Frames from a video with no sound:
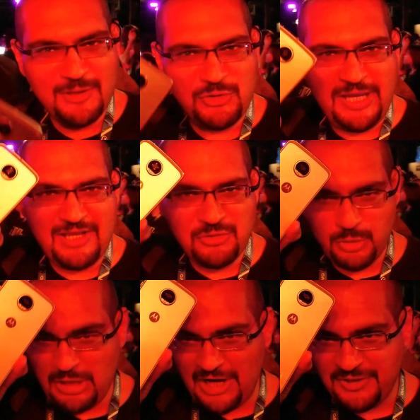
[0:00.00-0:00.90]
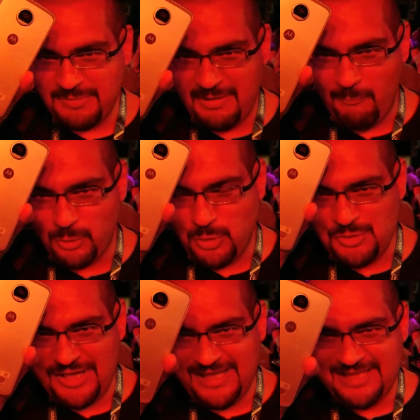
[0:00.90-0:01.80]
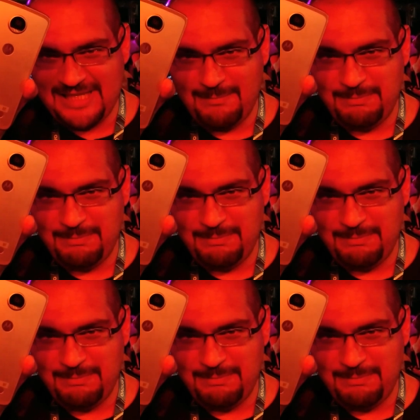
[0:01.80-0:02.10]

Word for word: Niye? Çünkü karşımda Moto Z2